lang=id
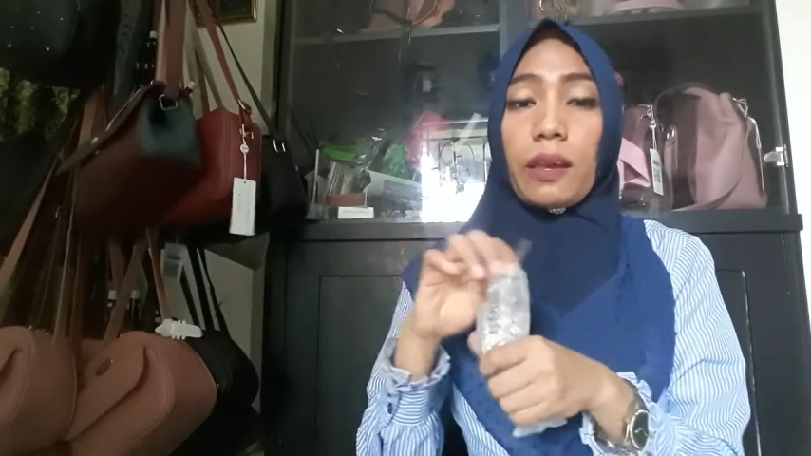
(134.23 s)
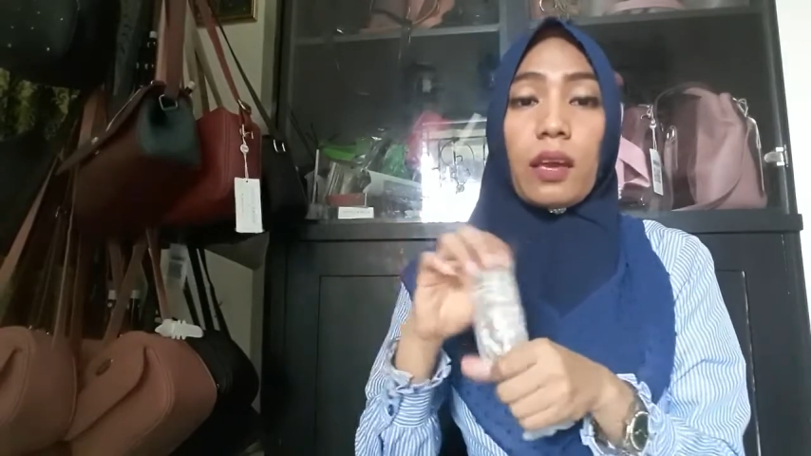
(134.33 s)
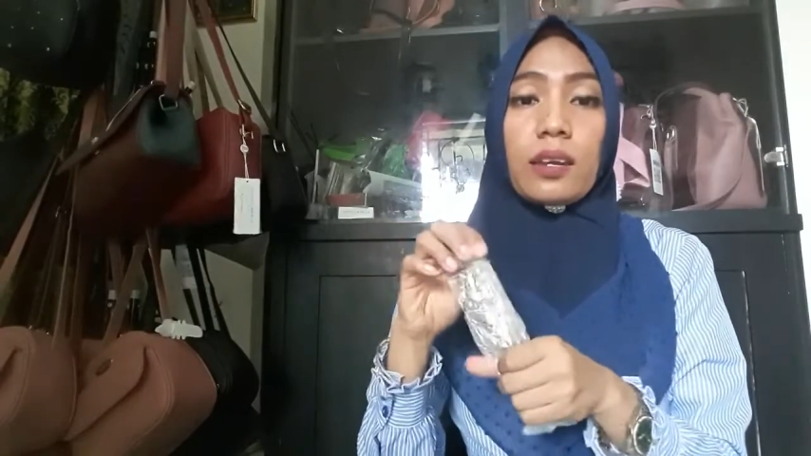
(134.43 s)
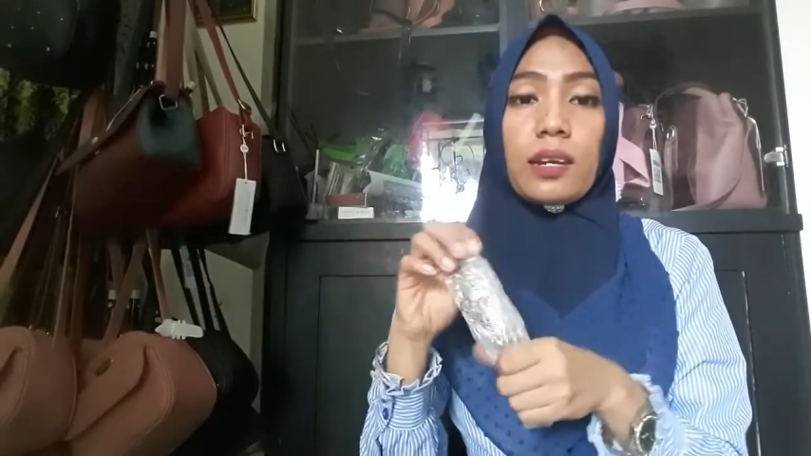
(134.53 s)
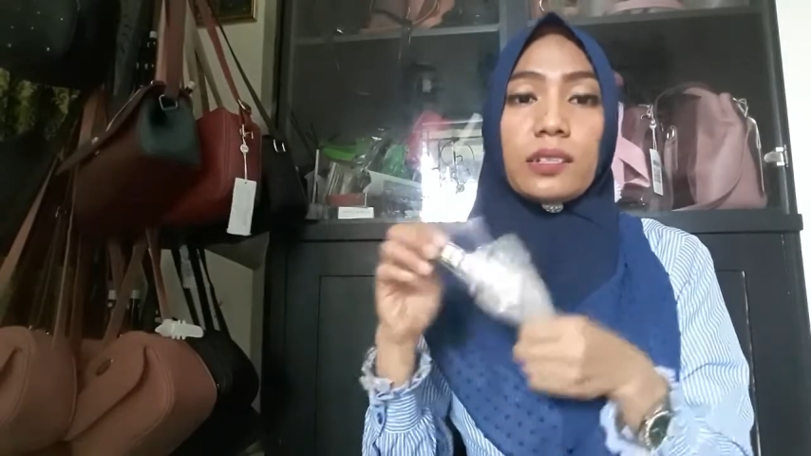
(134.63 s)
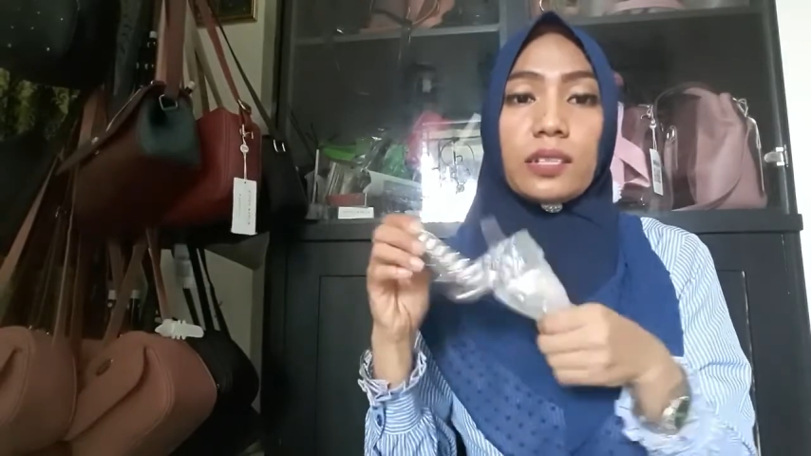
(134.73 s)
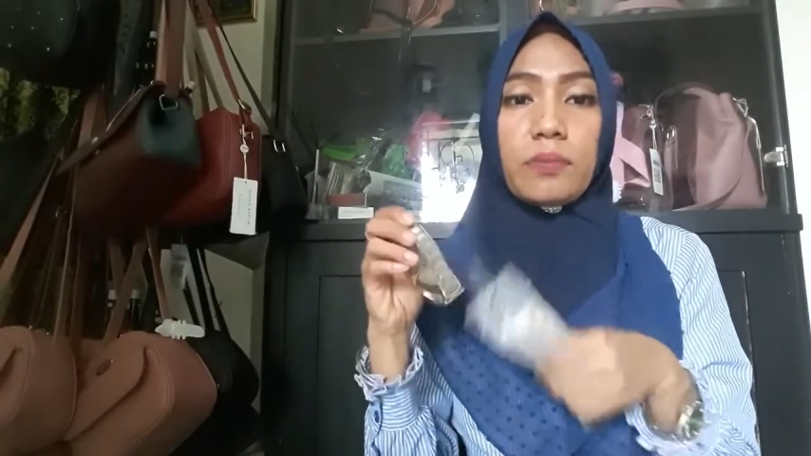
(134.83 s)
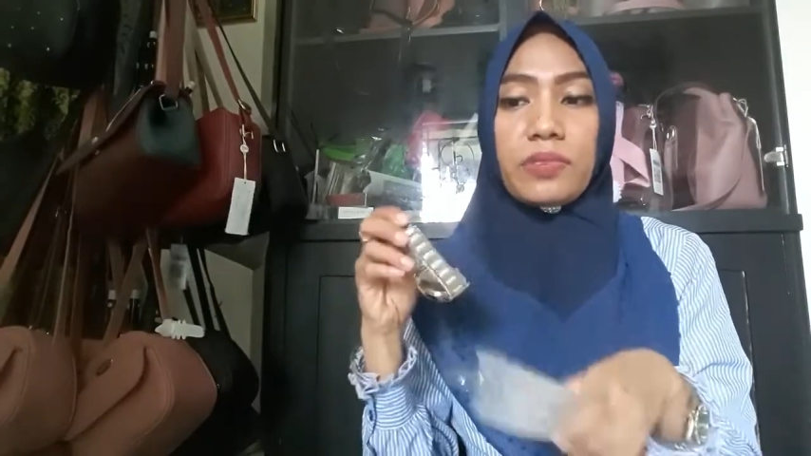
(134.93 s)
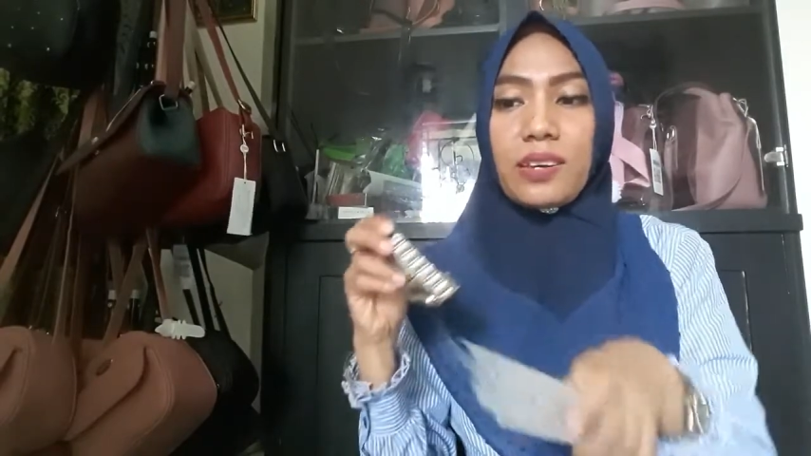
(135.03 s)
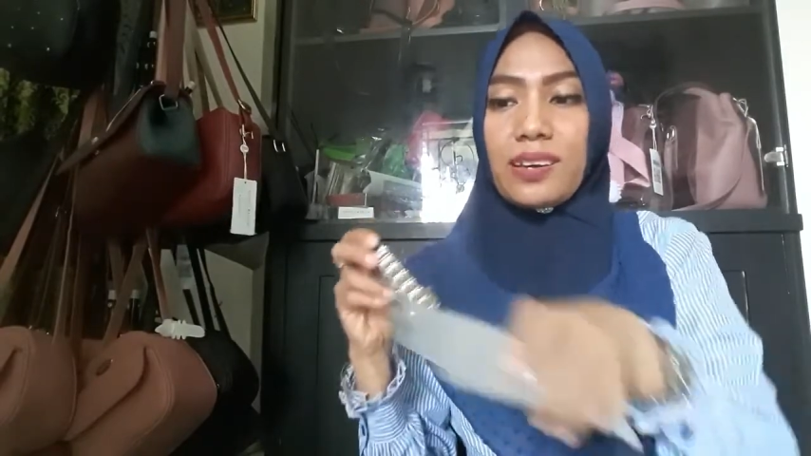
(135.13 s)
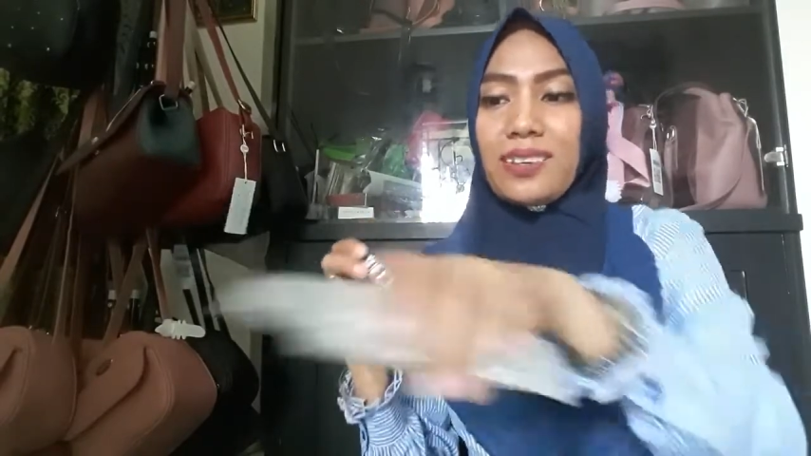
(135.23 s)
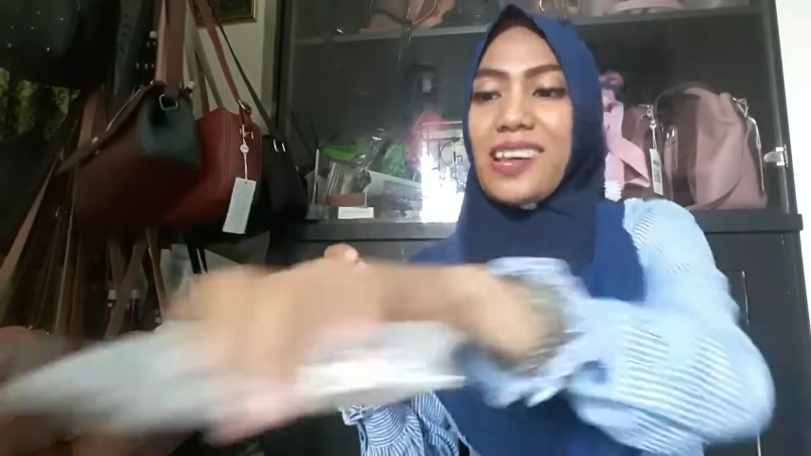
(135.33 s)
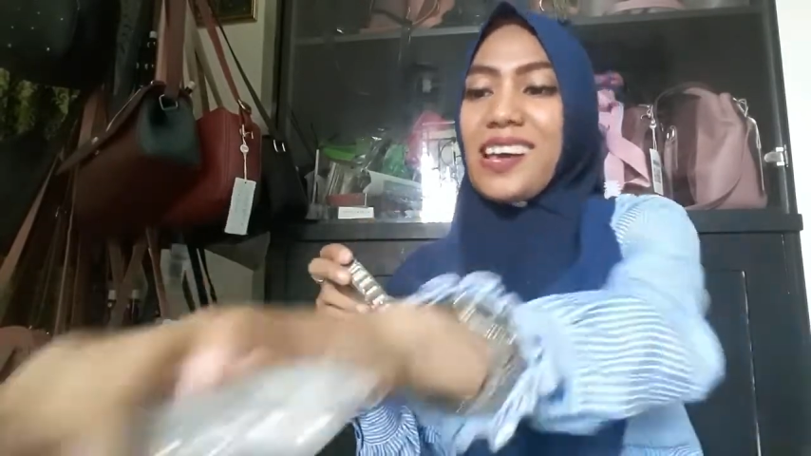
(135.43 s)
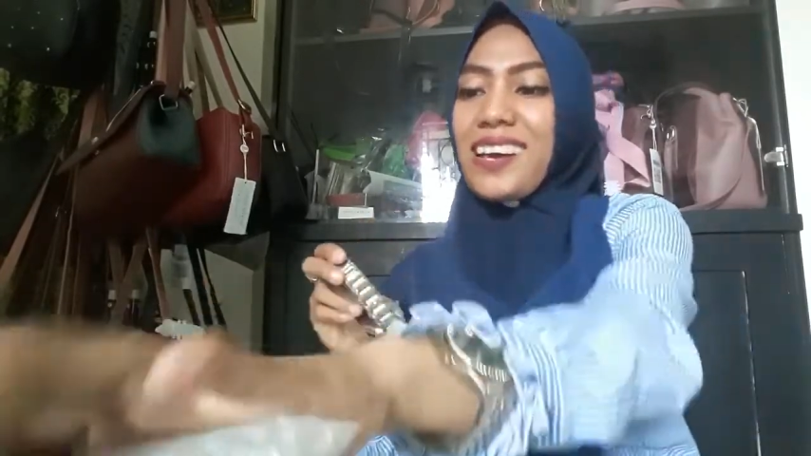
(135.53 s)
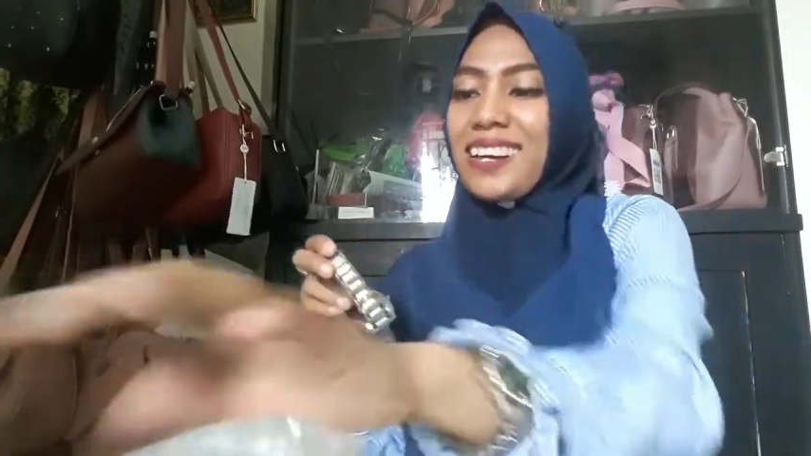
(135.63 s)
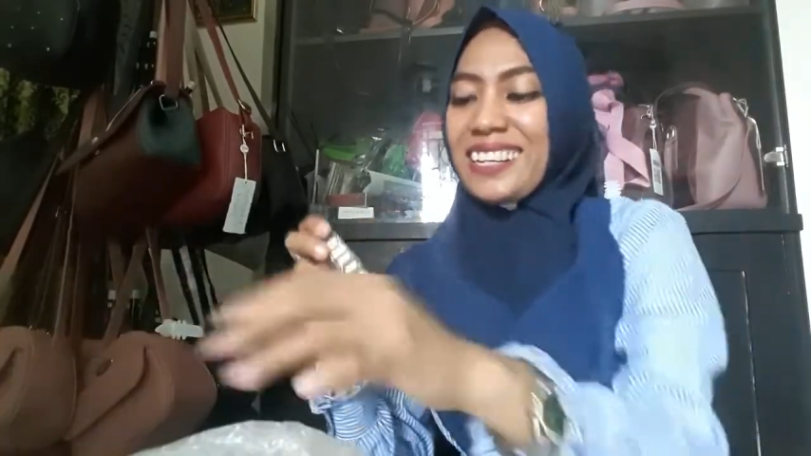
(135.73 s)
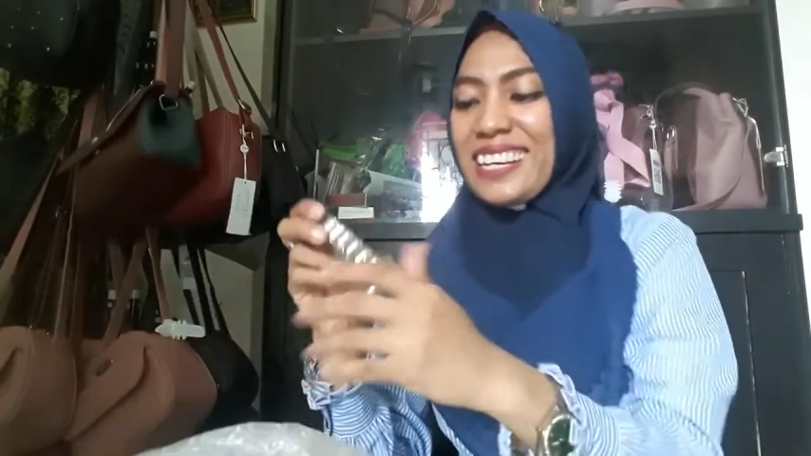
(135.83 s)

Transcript: pakai adalah jamnya nah